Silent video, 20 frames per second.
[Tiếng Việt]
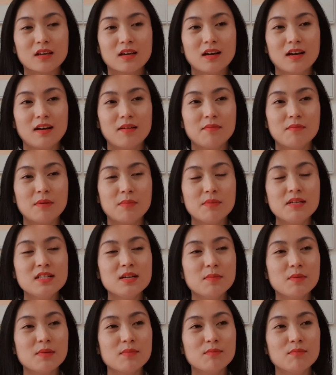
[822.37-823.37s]
à, mà bây
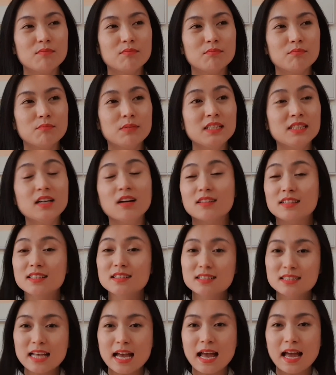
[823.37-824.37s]
giờ mình mình chợt
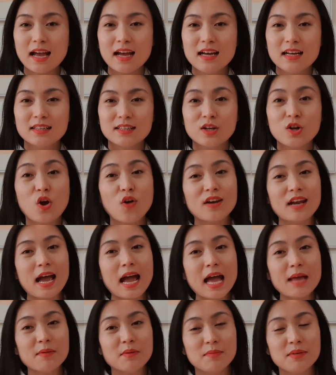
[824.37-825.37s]
nhớ ra, thế còn
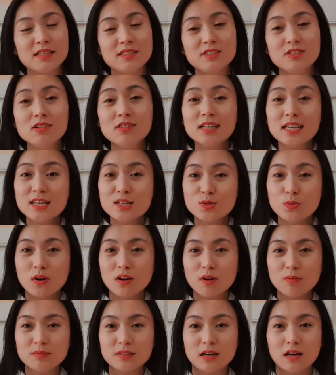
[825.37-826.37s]
ai mà mình chưa ghi
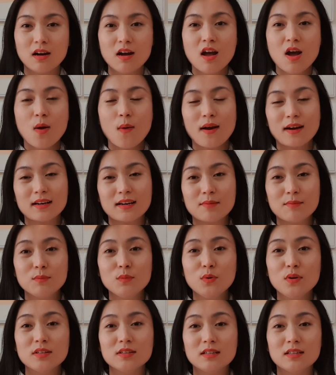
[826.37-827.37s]
xuống không nhở. Hoặc là
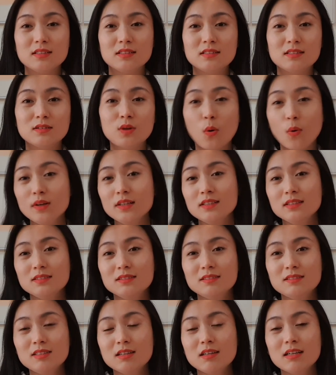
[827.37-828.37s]
buổi tối
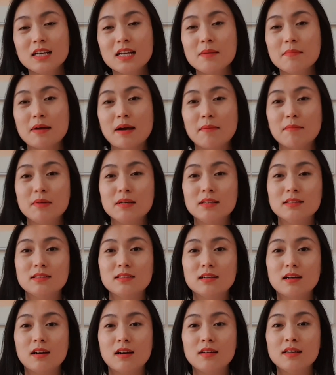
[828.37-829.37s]
trước khi mà mình
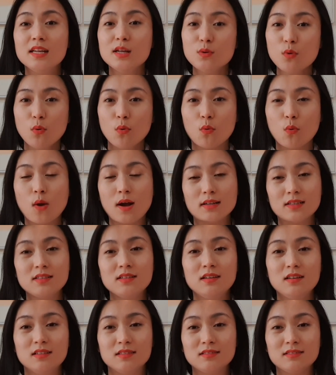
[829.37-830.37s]
đi ngủ, hoặc như
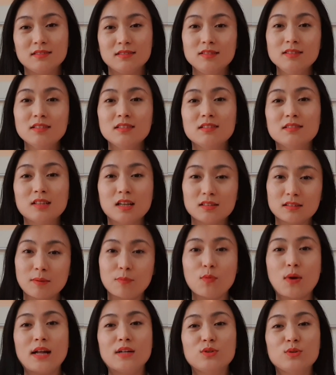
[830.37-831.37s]
ở như tập
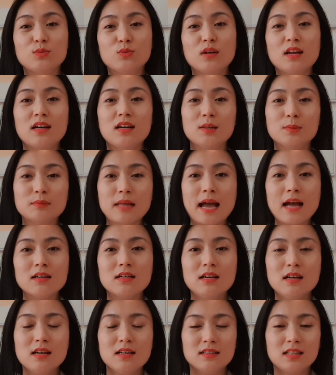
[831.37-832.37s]
đoàn chúng tôi đang hợp tác
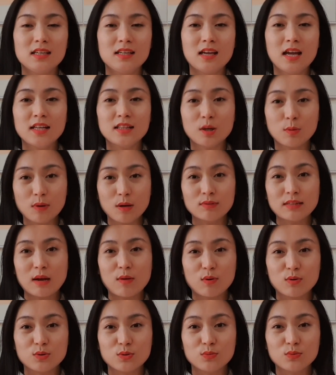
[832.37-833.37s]
thì hệ thống đào
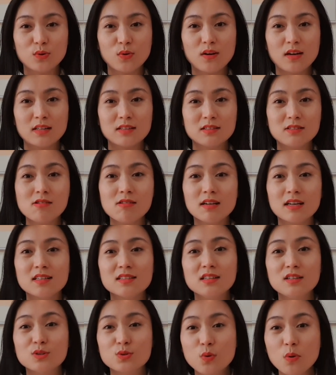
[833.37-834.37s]
tạo của chúng tôi là trước cái
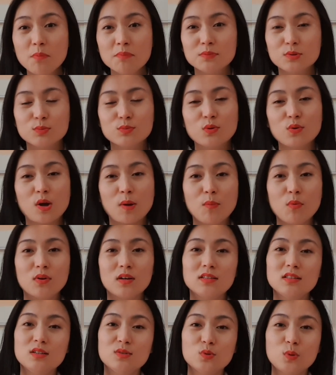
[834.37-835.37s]
giờ Zoom, chúng tôi có một
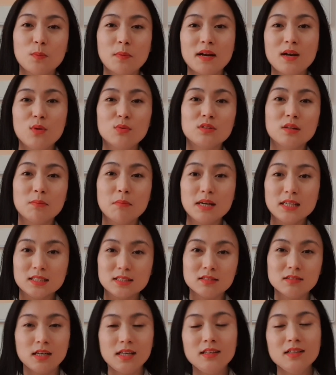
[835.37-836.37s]
cái giờ Zoom bắt đầu từ bảy
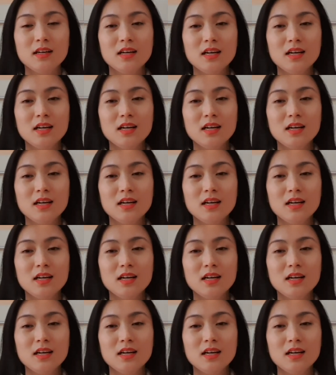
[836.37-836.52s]
rưỡi